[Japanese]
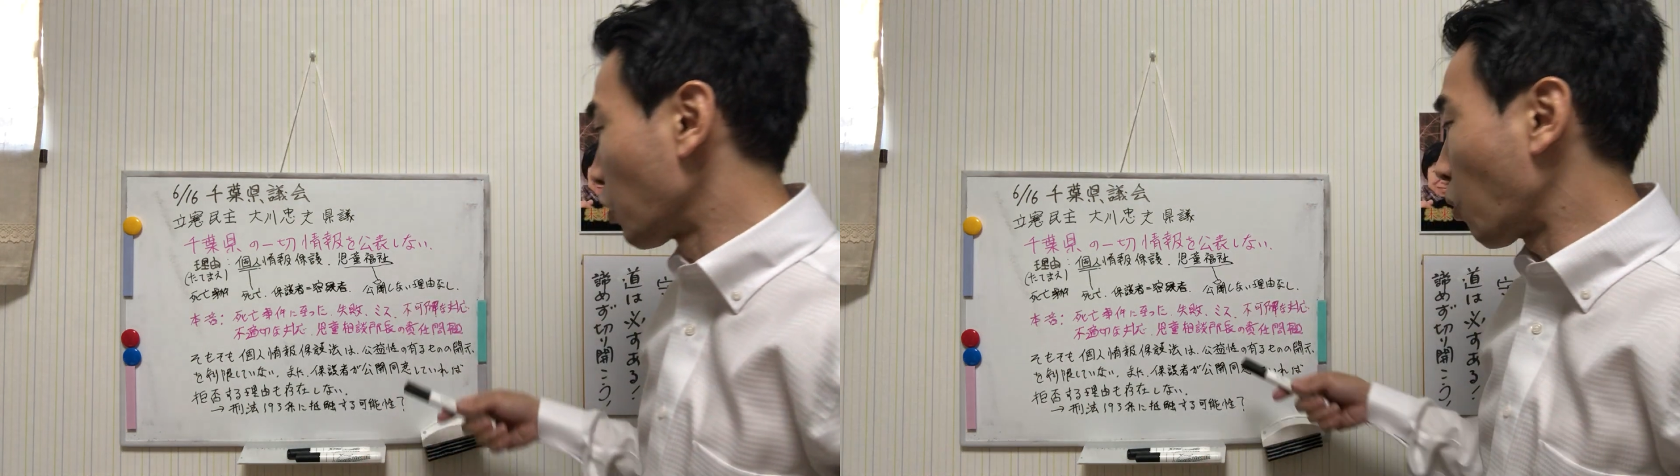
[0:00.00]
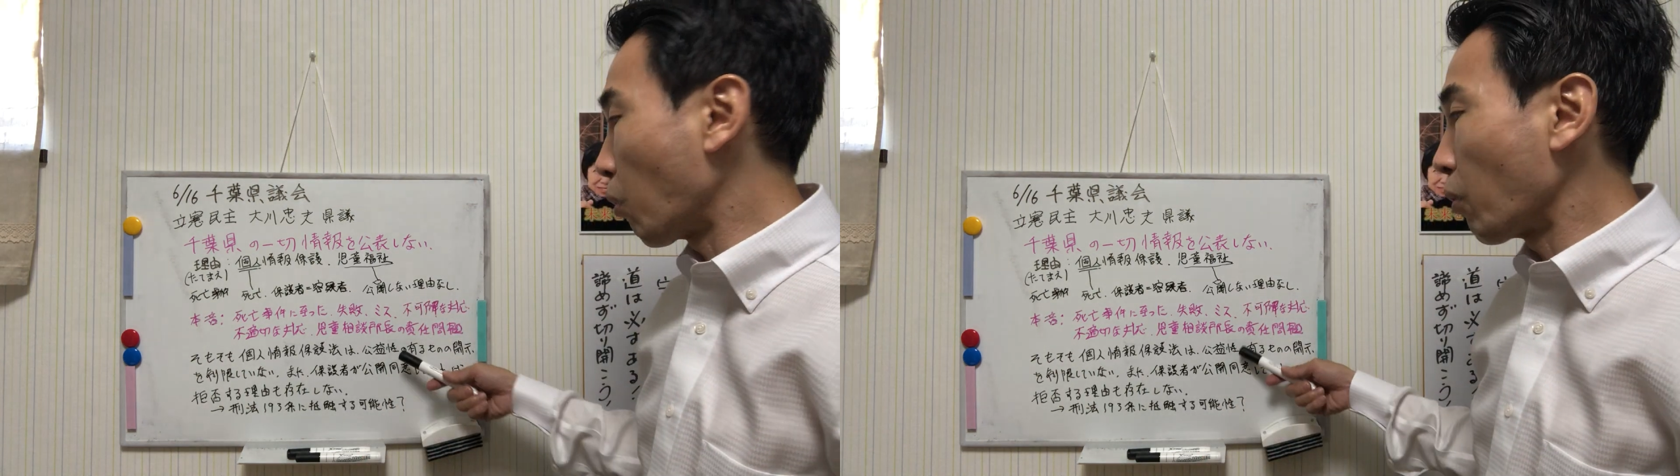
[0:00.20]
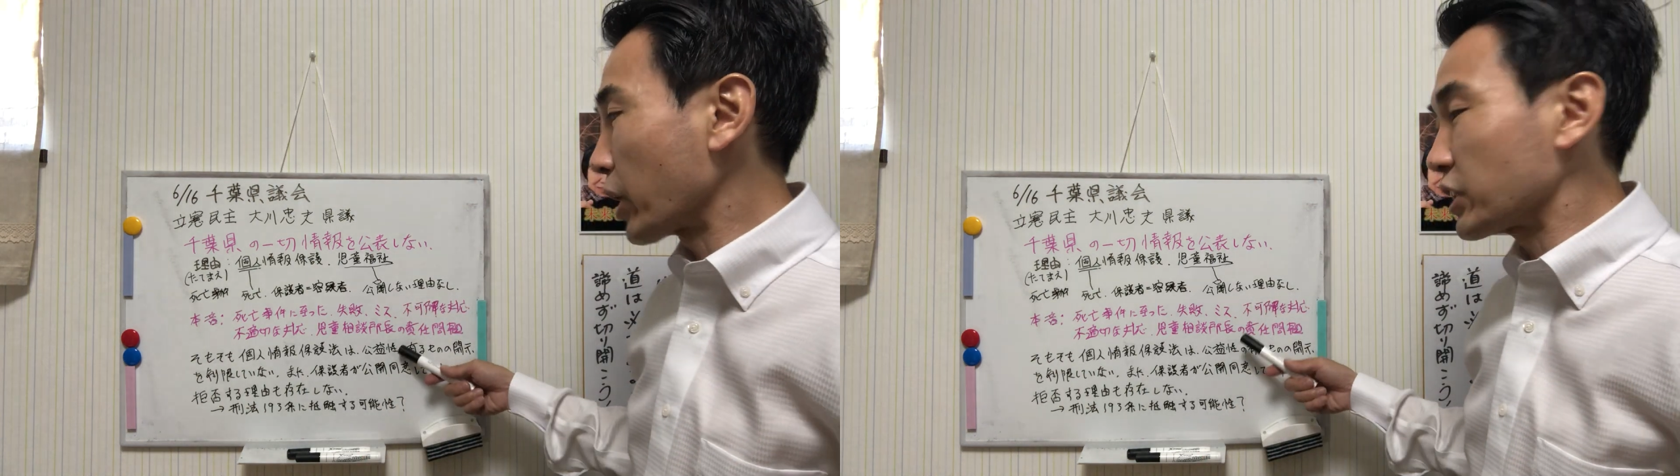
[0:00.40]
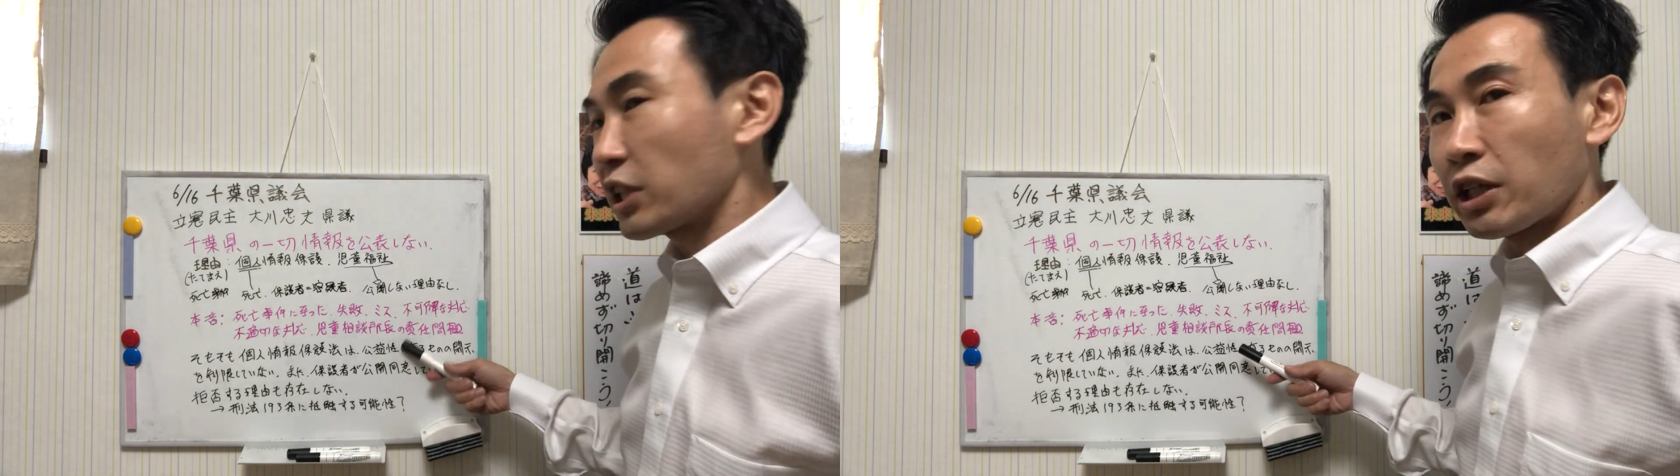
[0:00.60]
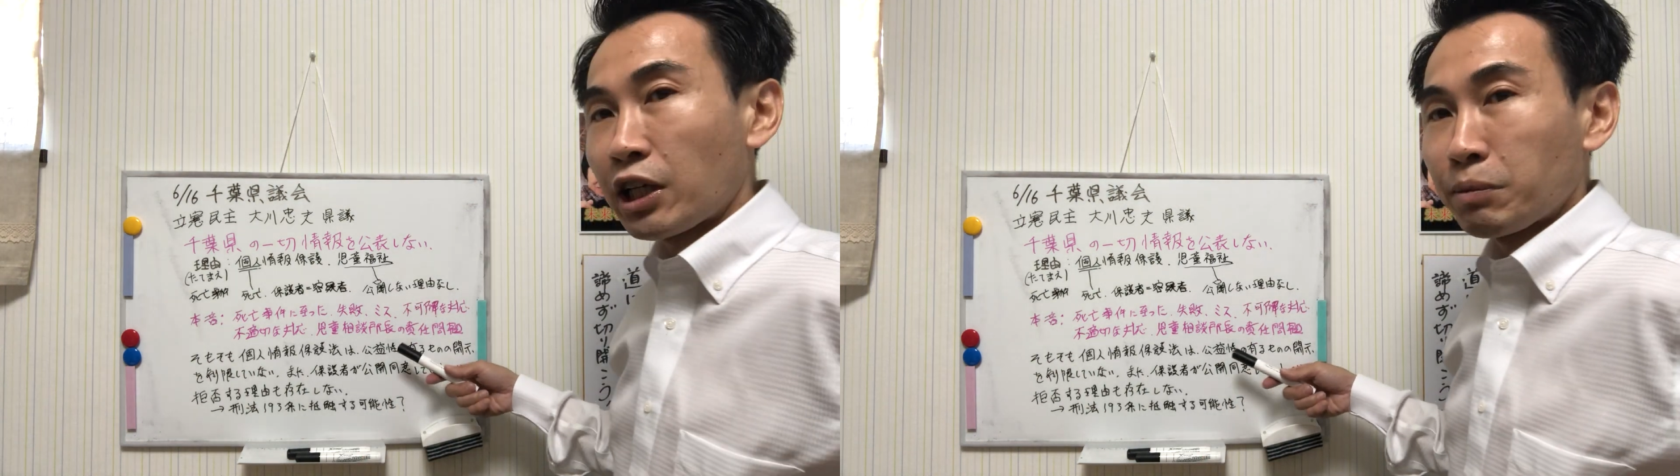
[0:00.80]
公益
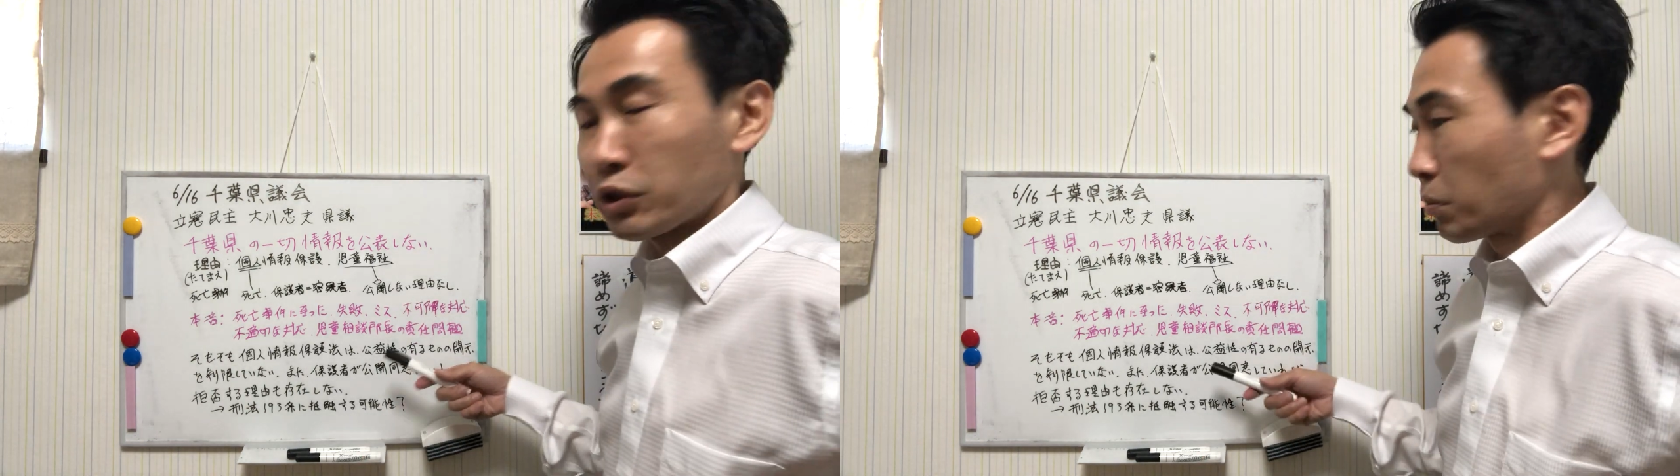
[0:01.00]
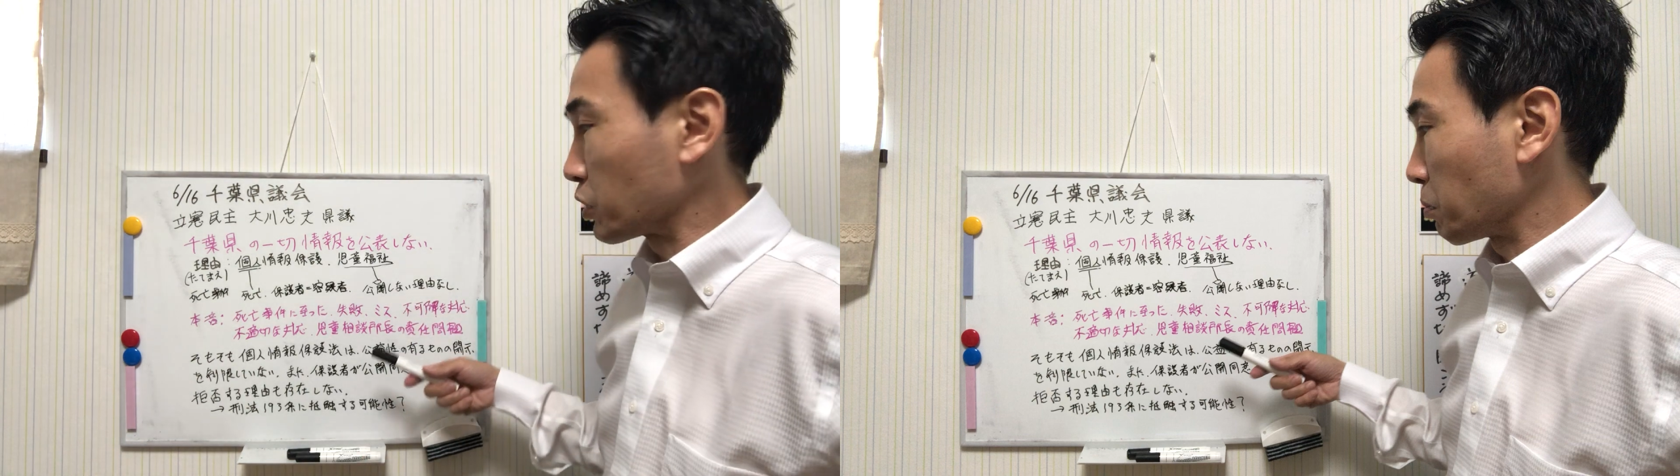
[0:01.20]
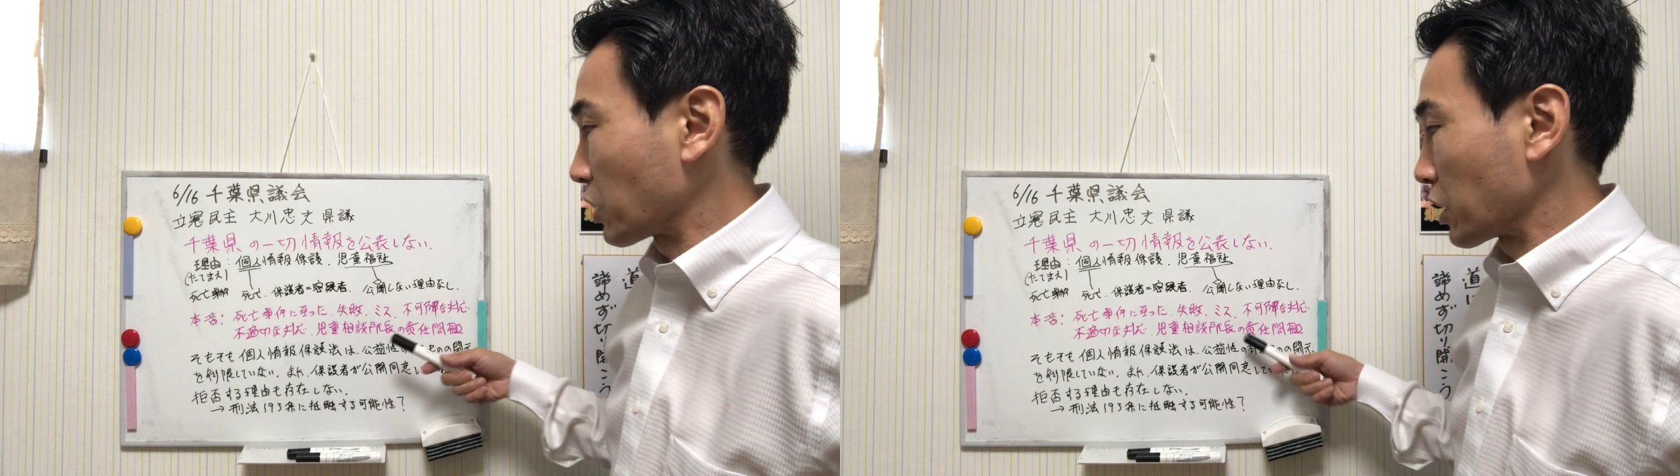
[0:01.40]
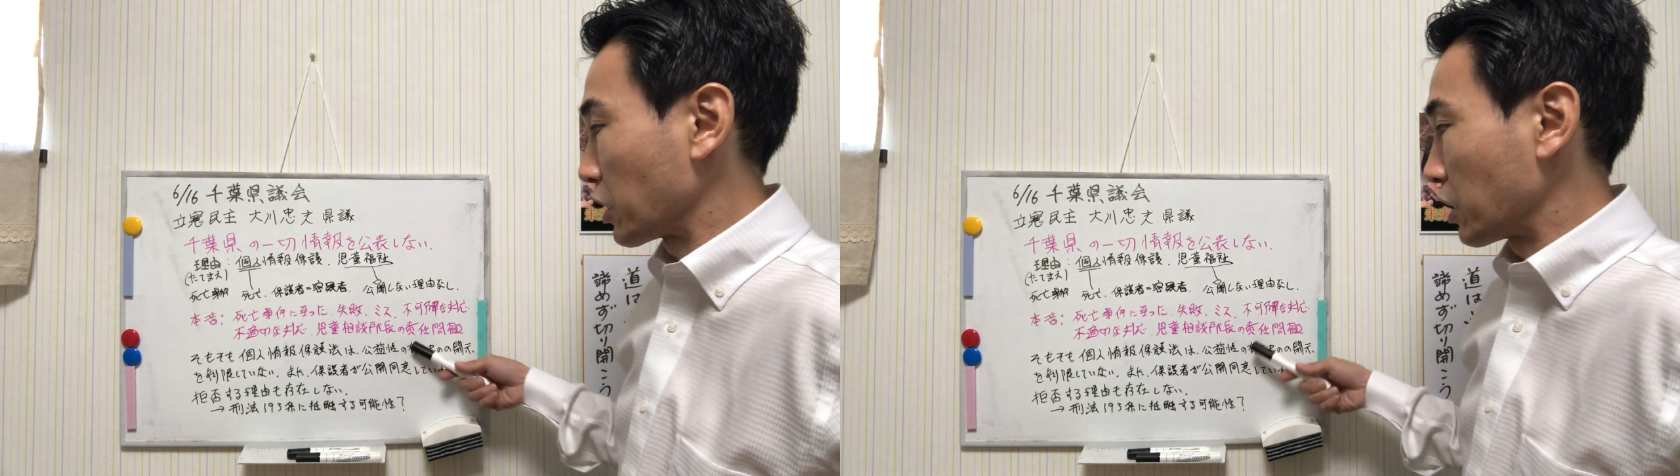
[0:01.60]
性があればそもそも関係